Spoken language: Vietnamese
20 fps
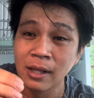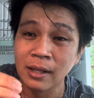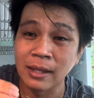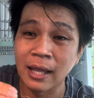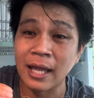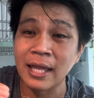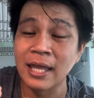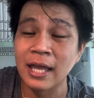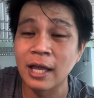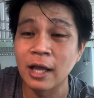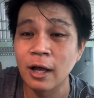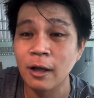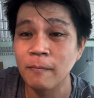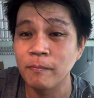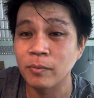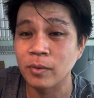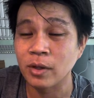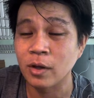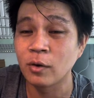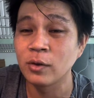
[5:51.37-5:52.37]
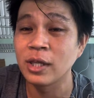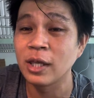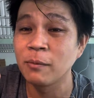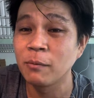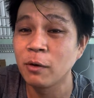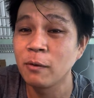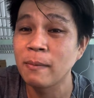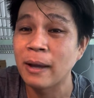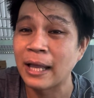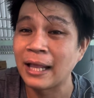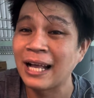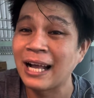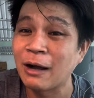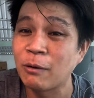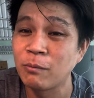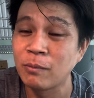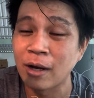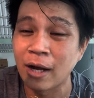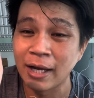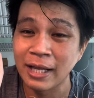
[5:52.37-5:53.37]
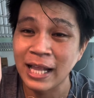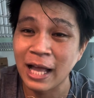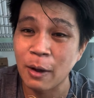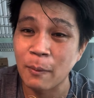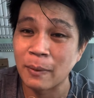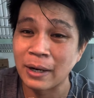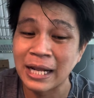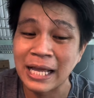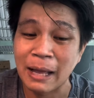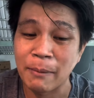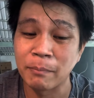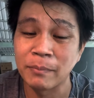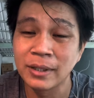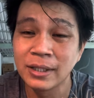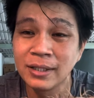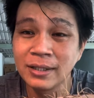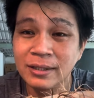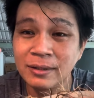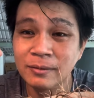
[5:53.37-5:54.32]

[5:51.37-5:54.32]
tại vì á con chim bố mẹ nó không thể nào mà nó ngậm nước